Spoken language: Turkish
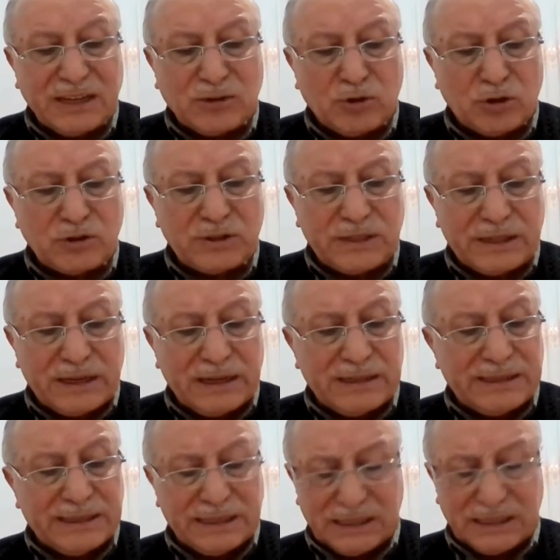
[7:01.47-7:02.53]

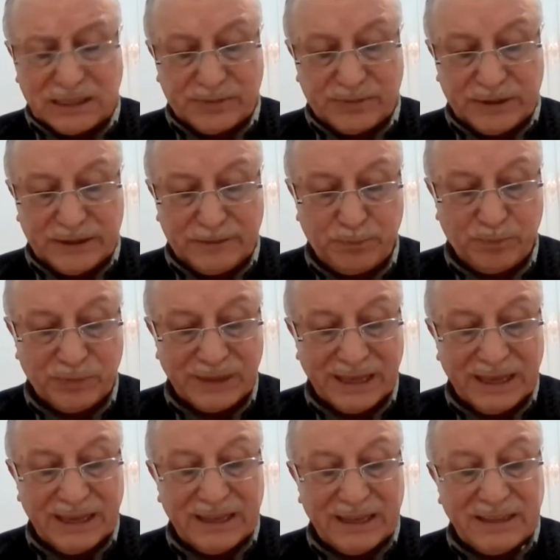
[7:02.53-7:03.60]
gösterildiği gibi
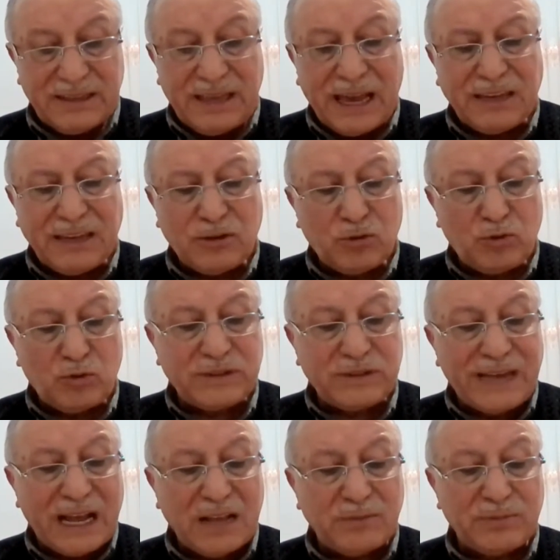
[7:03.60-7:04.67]
tek
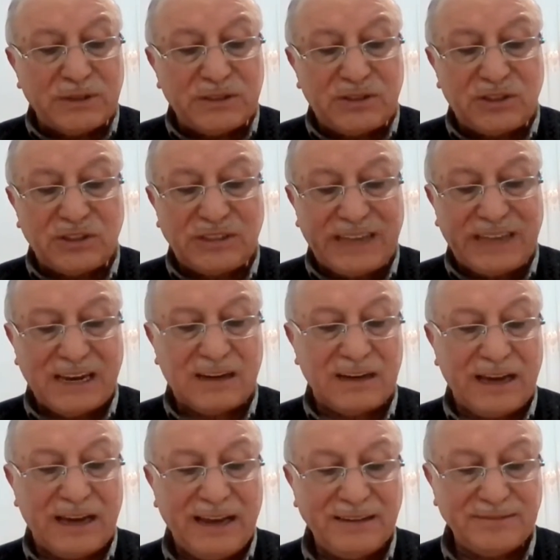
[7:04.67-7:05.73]
güzel bir
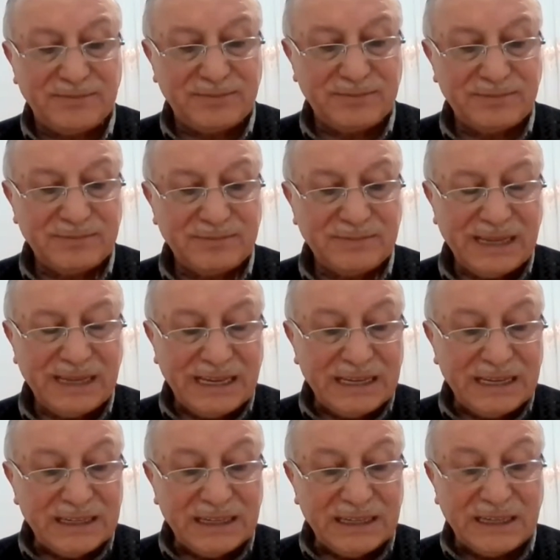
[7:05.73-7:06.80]
çiçekle
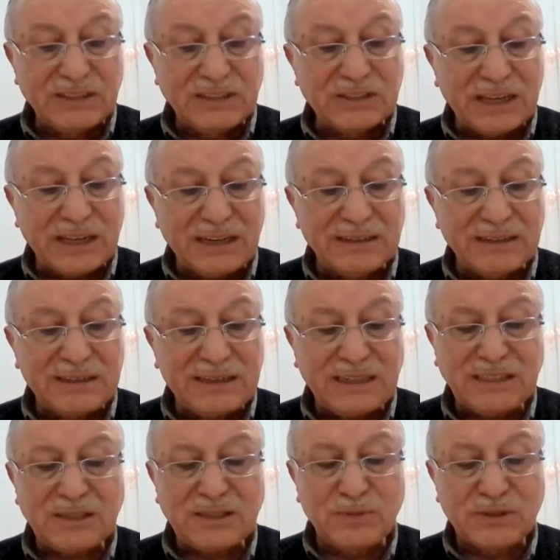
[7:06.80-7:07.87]
insanın
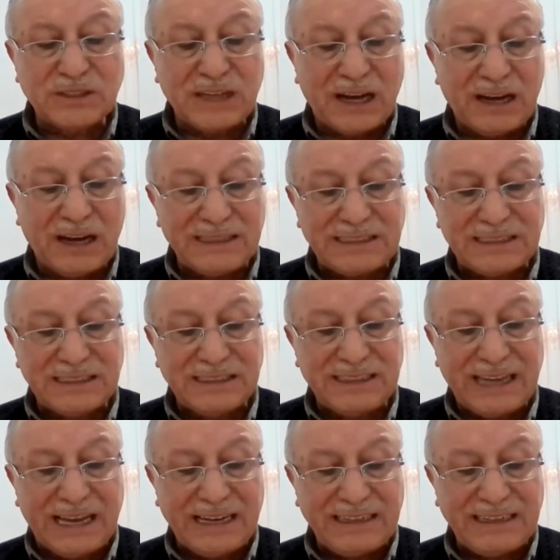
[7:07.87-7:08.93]
kısmı
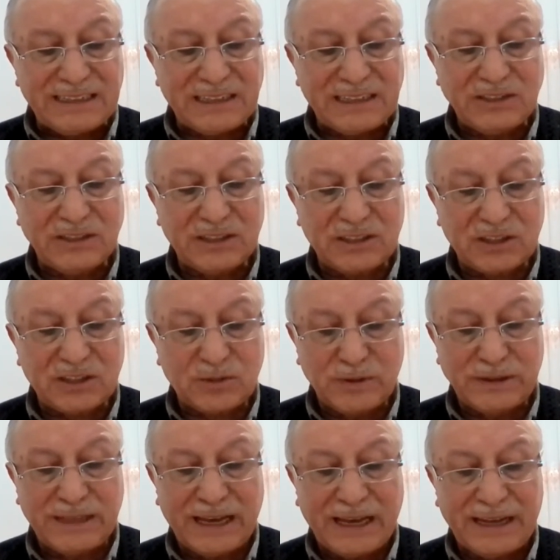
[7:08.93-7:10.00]
sahnesinden ikinci
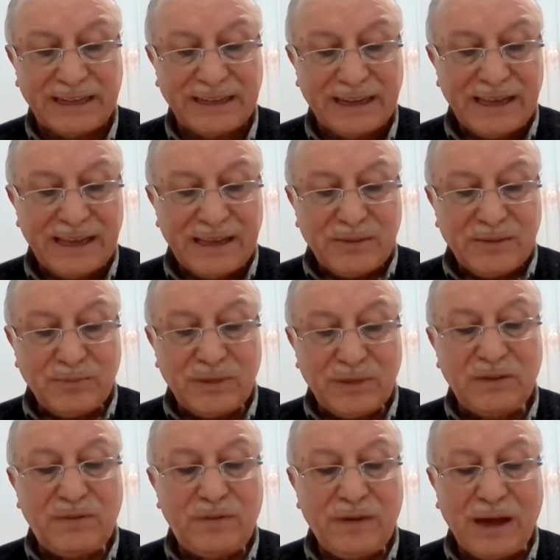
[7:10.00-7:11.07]
kısmından bir
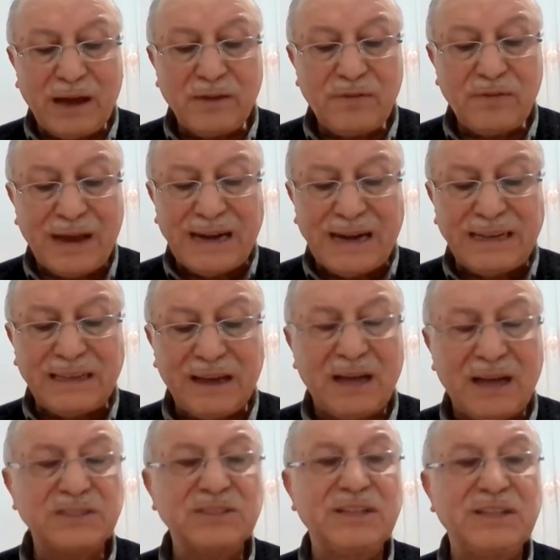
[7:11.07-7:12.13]
ferdi
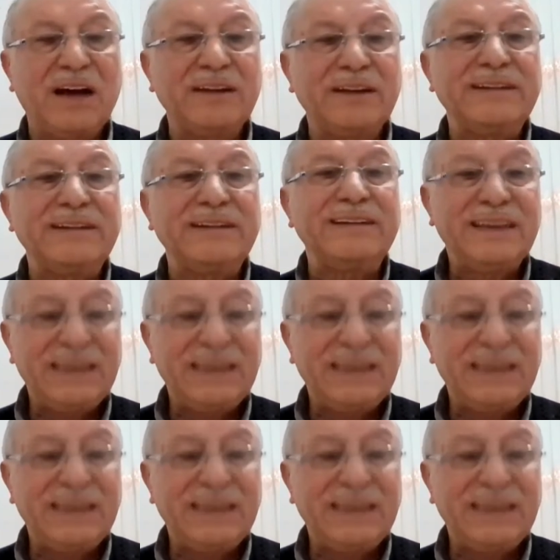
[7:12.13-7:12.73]
hasnanın,